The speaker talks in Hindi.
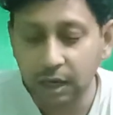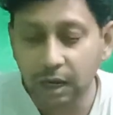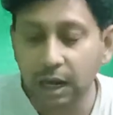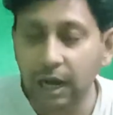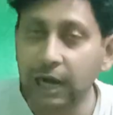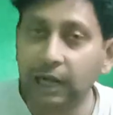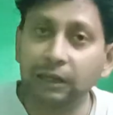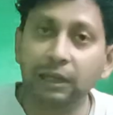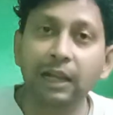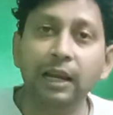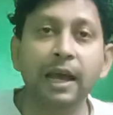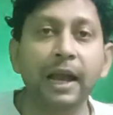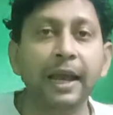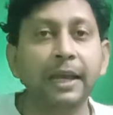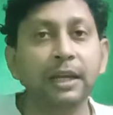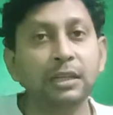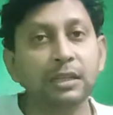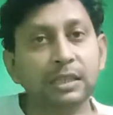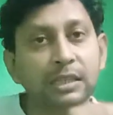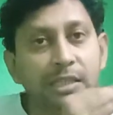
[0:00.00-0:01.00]
अगली
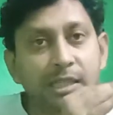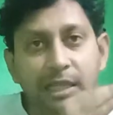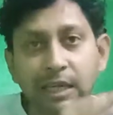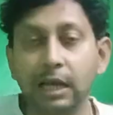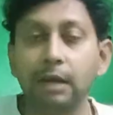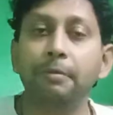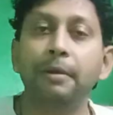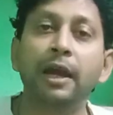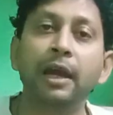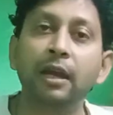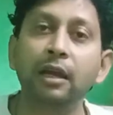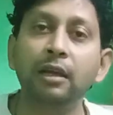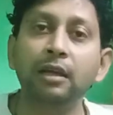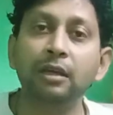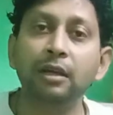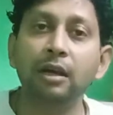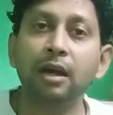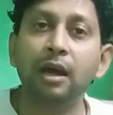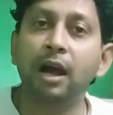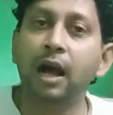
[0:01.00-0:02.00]
लाइन सेम है
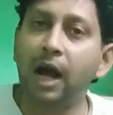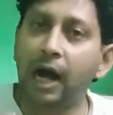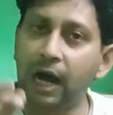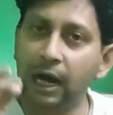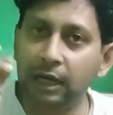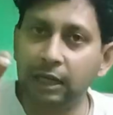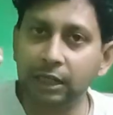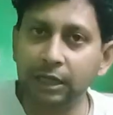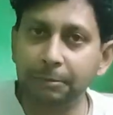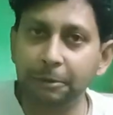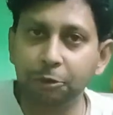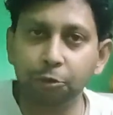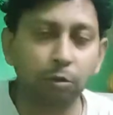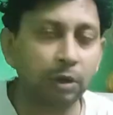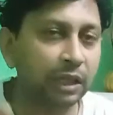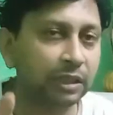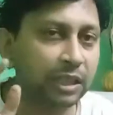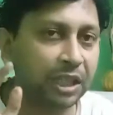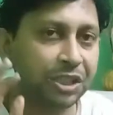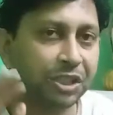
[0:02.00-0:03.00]
आखिरी में
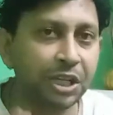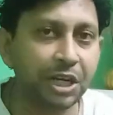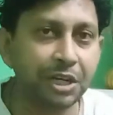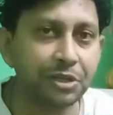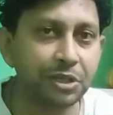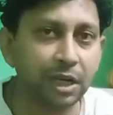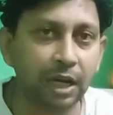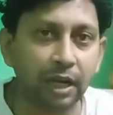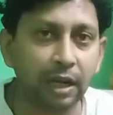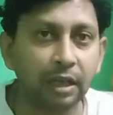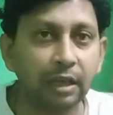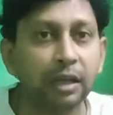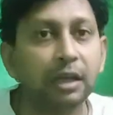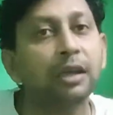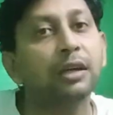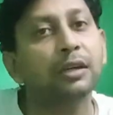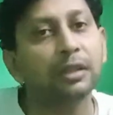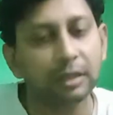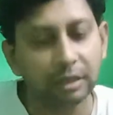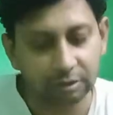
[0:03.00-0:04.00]
थोड़ा सा चेंज करेंगे
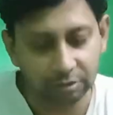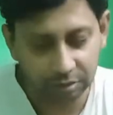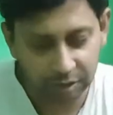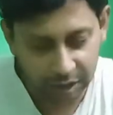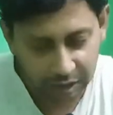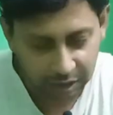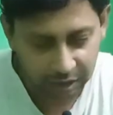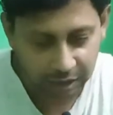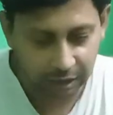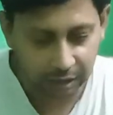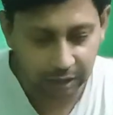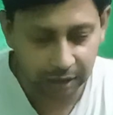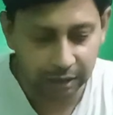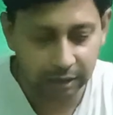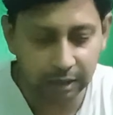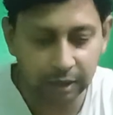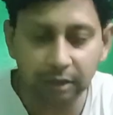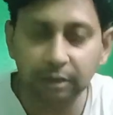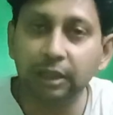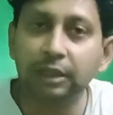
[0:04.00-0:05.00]
धी
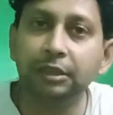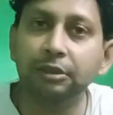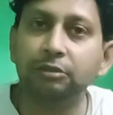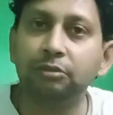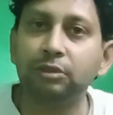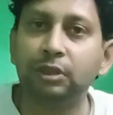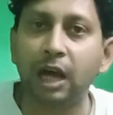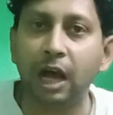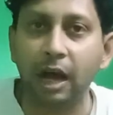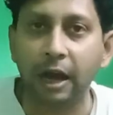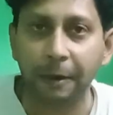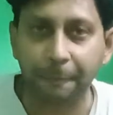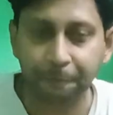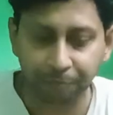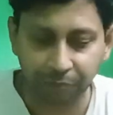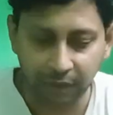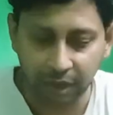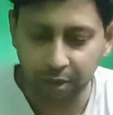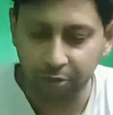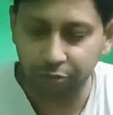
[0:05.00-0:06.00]
कृधिनता
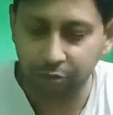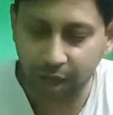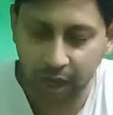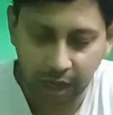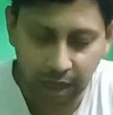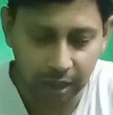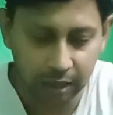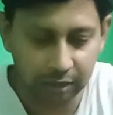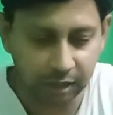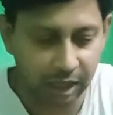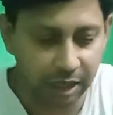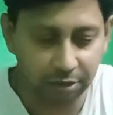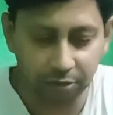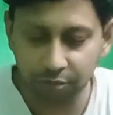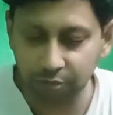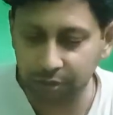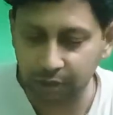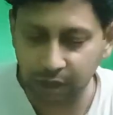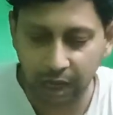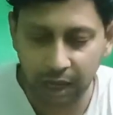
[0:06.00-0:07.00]
धा
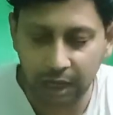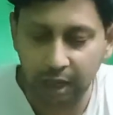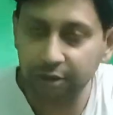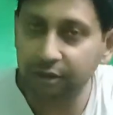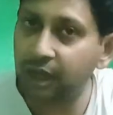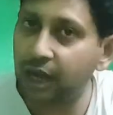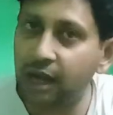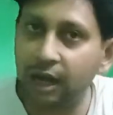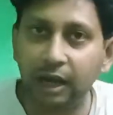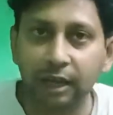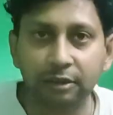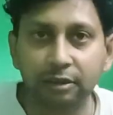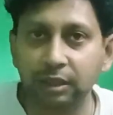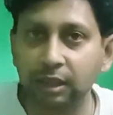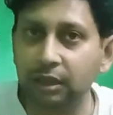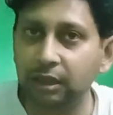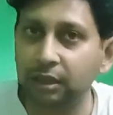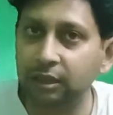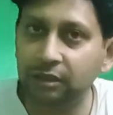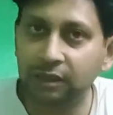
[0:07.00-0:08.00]
धिनता
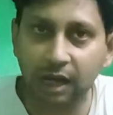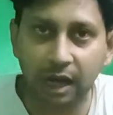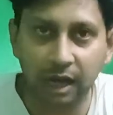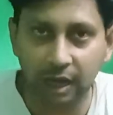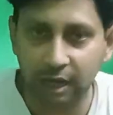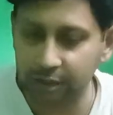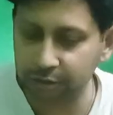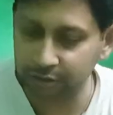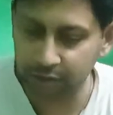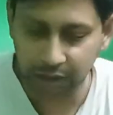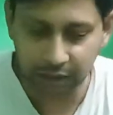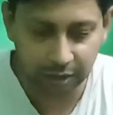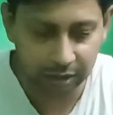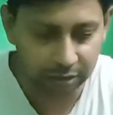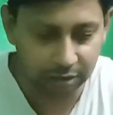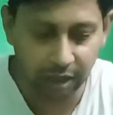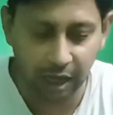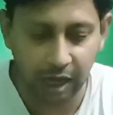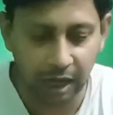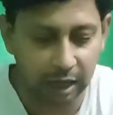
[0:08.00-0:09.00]
धाति धाति
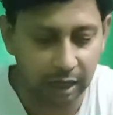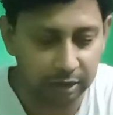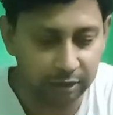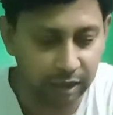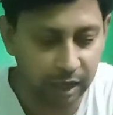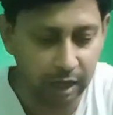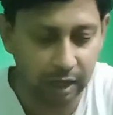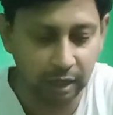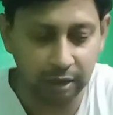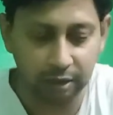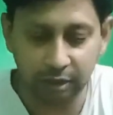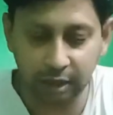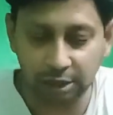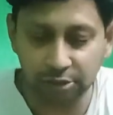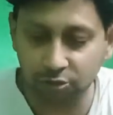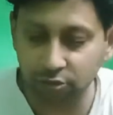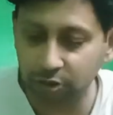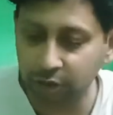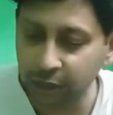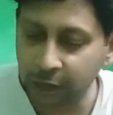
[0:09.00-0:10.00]
धा धा धिन
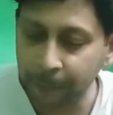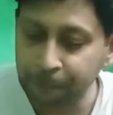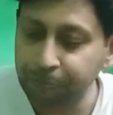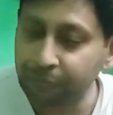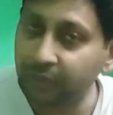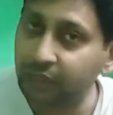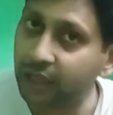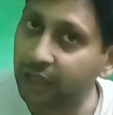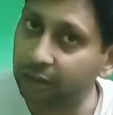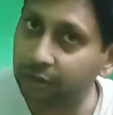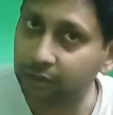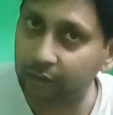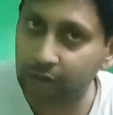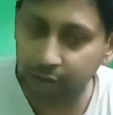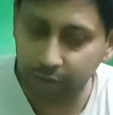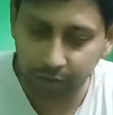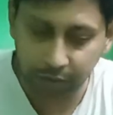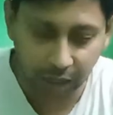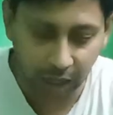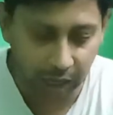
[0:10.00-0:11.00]

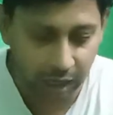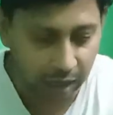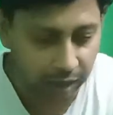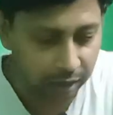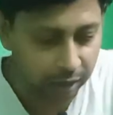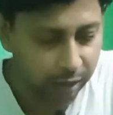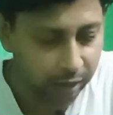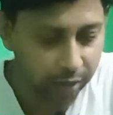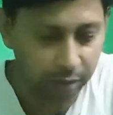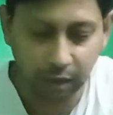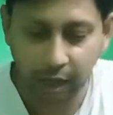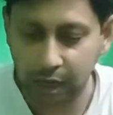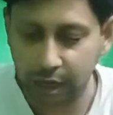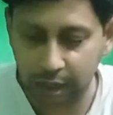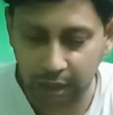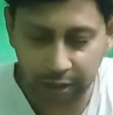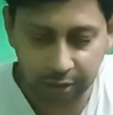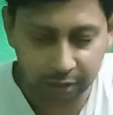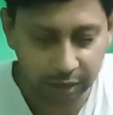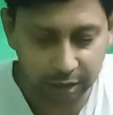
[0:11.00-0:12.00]
धा धा
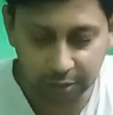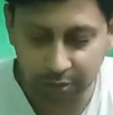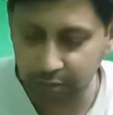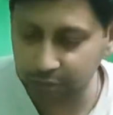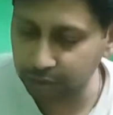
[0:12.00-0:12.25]
धिन